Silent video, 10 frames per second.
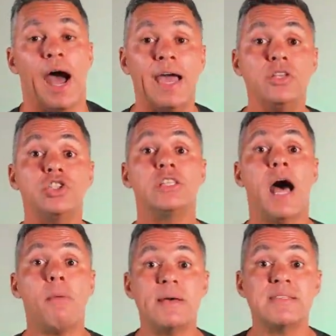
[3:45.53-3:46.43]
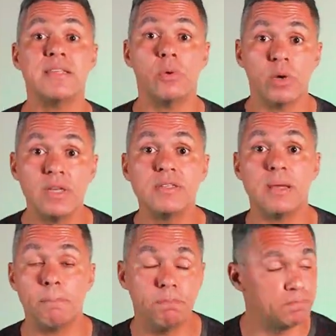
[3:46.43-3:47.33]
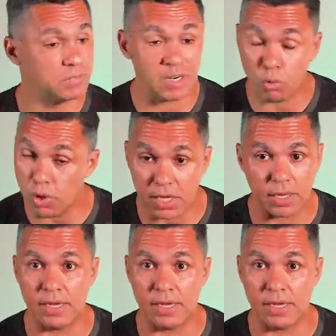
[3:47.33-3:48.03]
Aí te dá uma segurança tranquila.